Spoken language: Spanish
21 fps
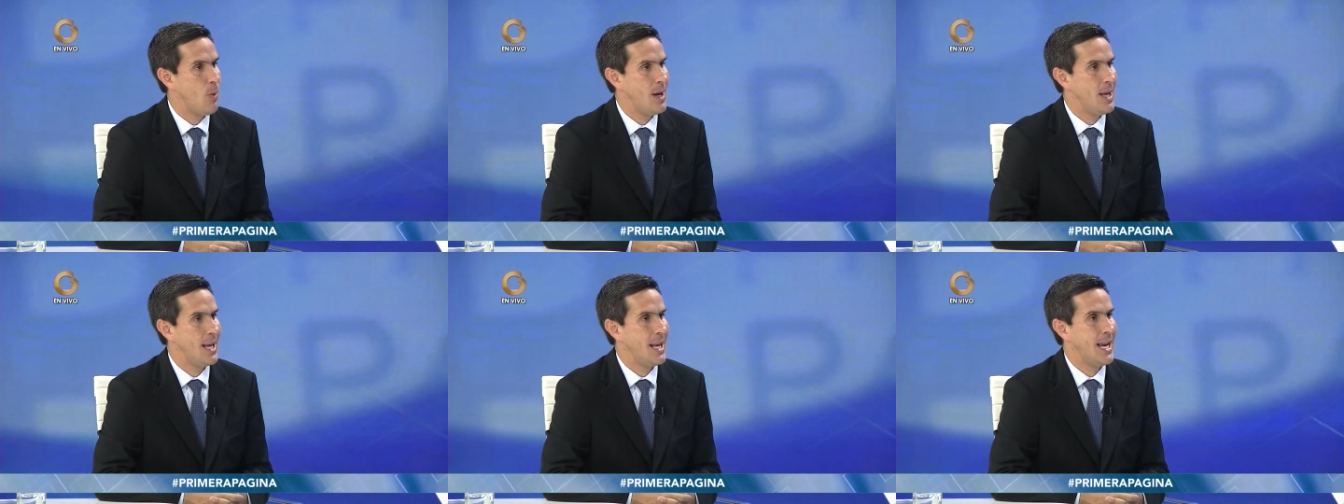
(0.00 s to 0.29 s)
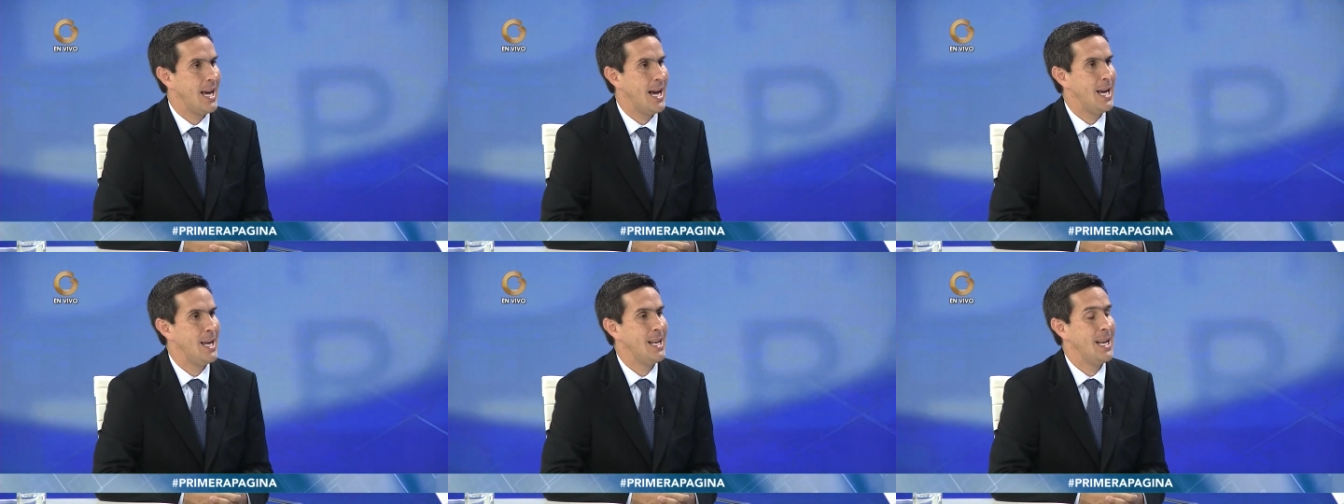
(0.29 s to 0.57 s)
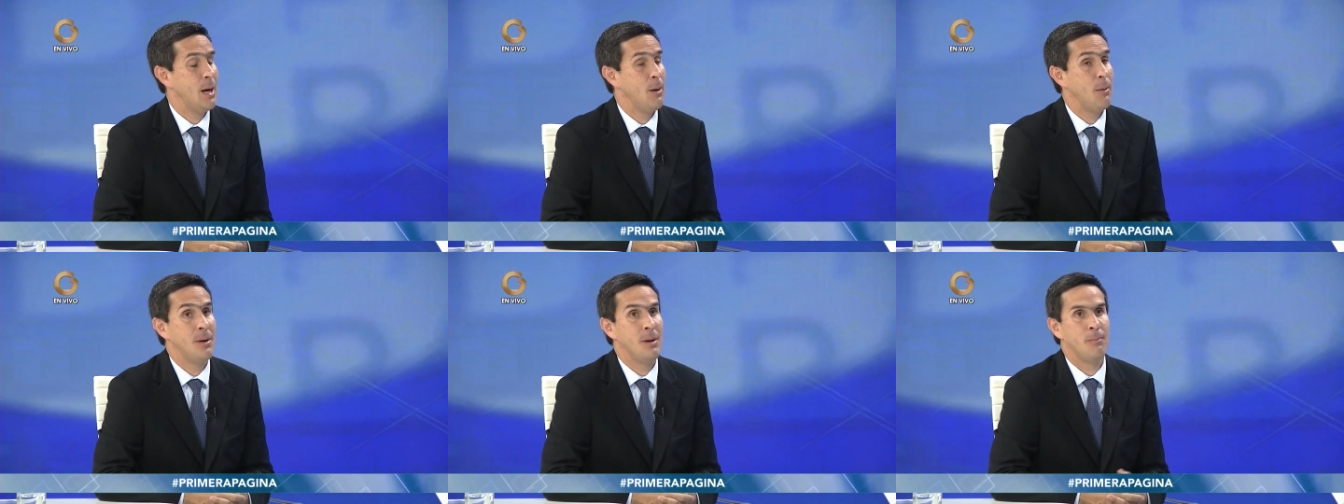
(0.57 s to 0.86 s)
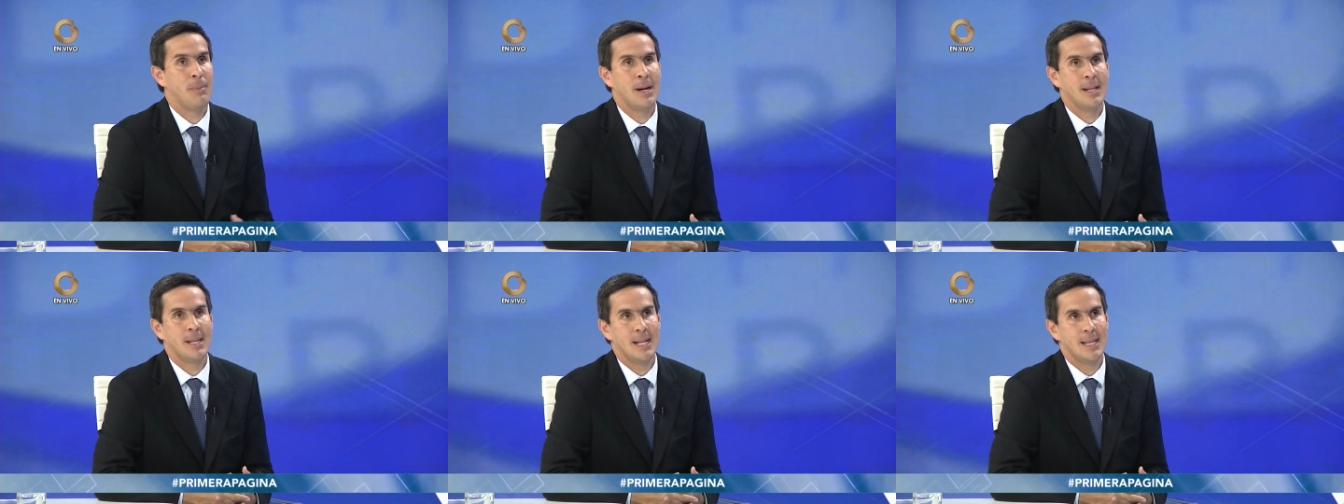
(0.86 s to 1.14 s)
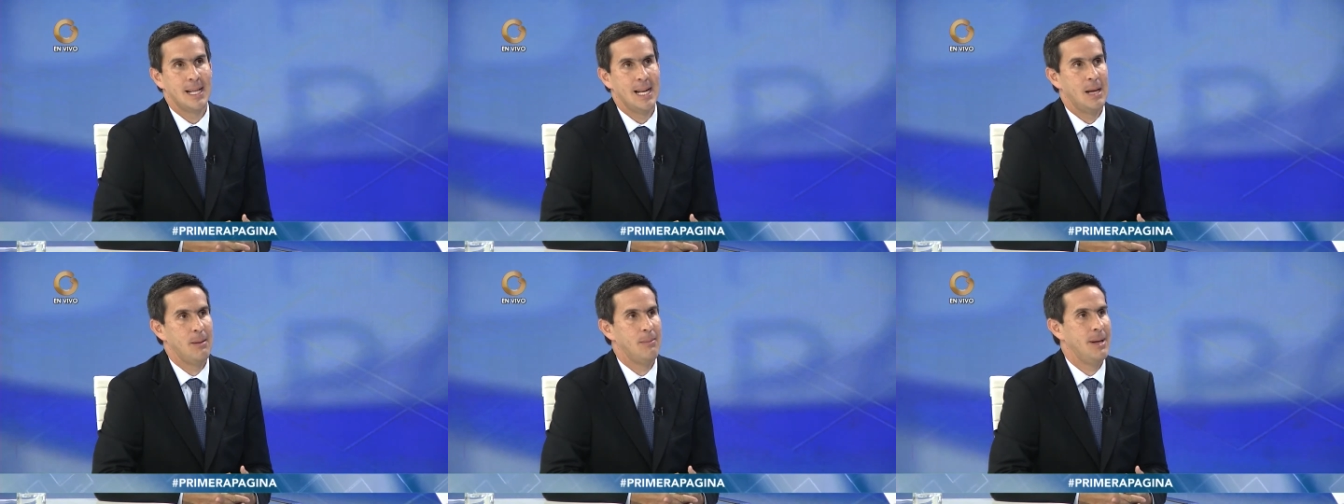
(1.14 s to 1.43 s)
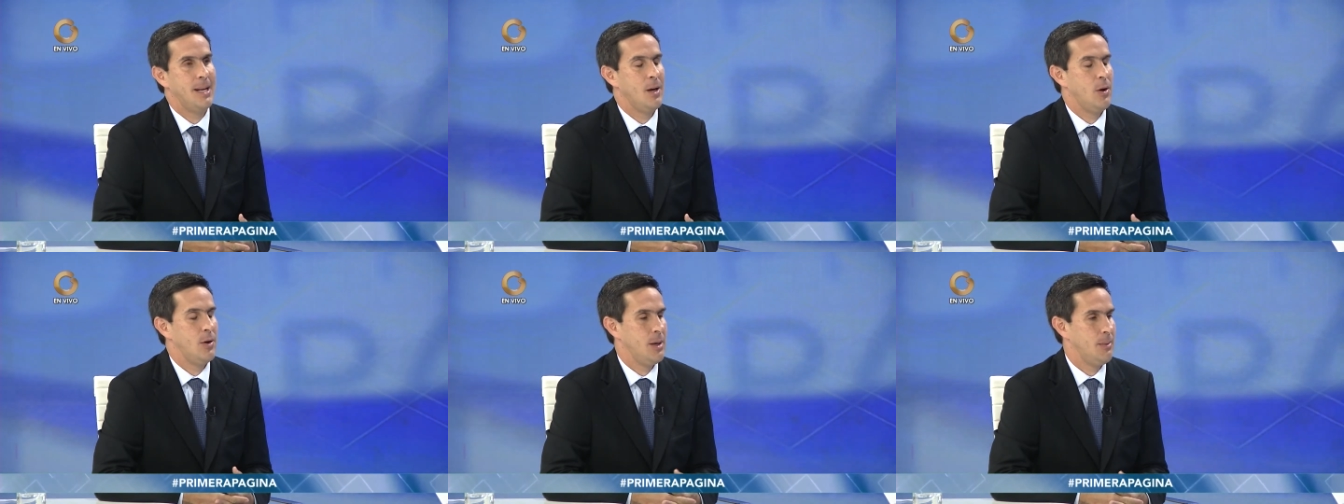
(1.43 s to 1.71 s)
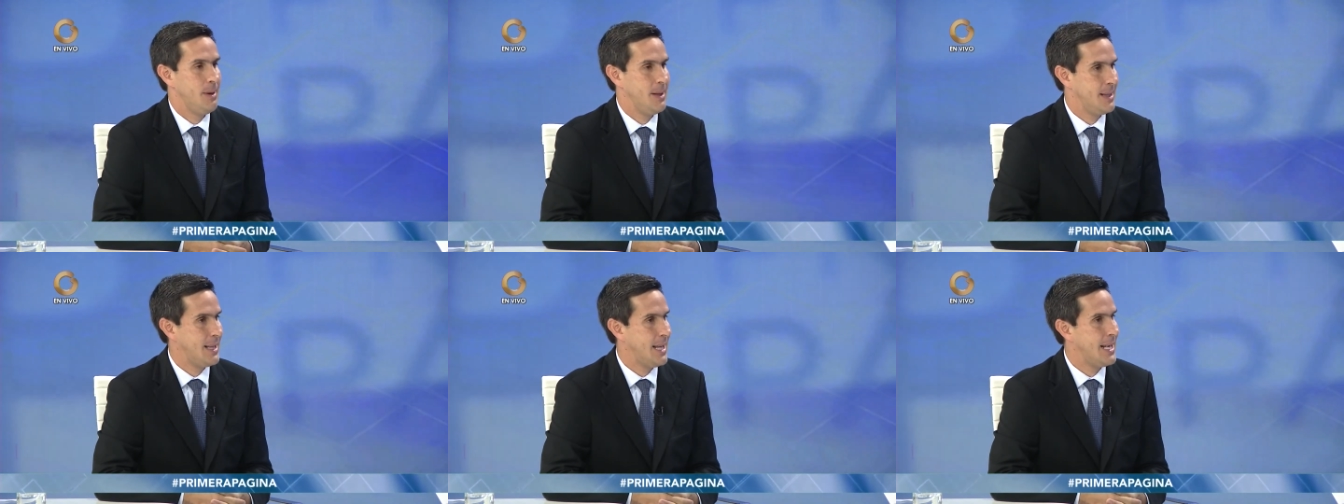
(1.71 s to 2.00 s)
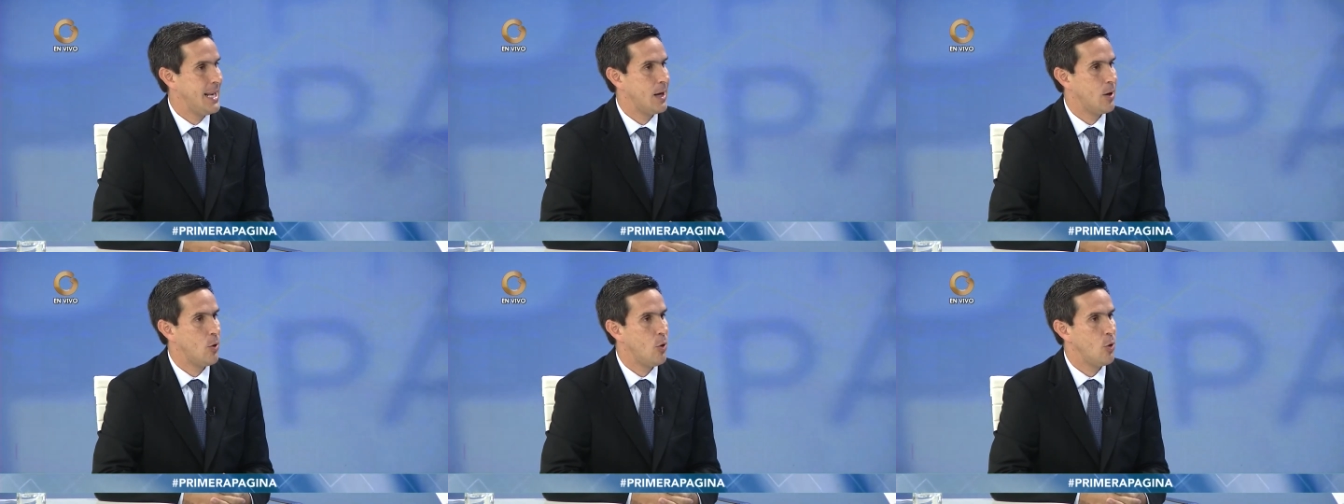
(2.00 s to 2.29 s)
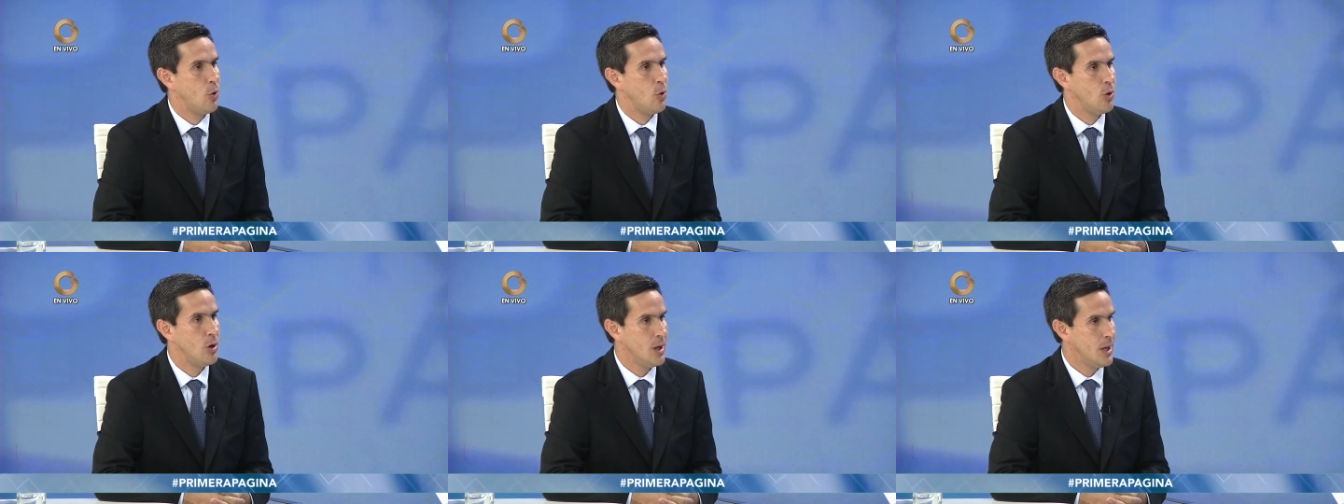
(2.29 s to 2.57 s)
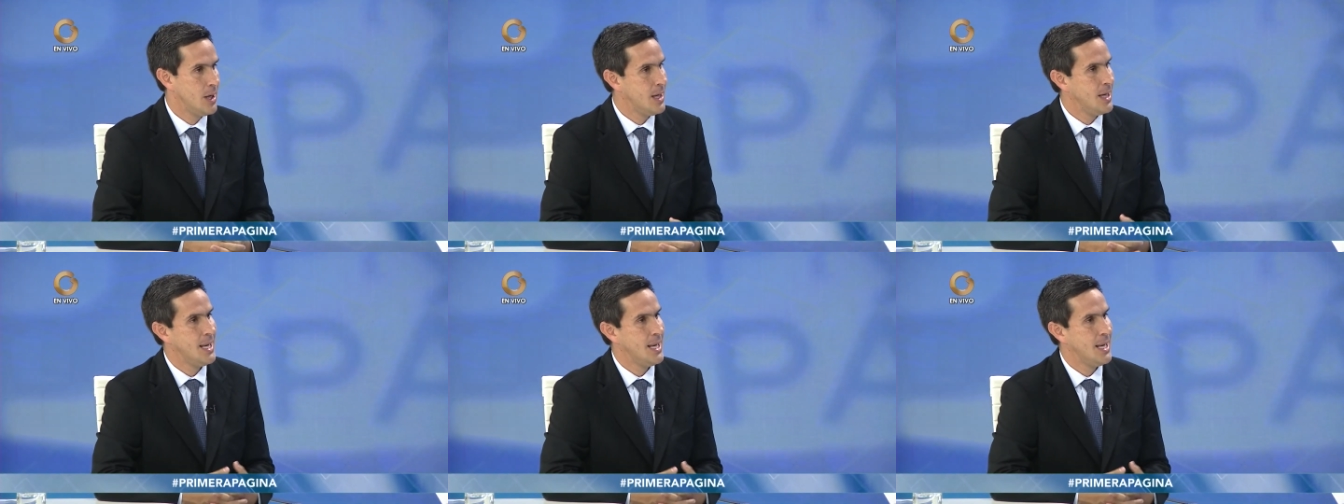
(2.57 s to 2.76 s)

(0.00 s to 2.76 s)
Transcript: Huaycay, la parte alta de las minas, obviamente Anacoco,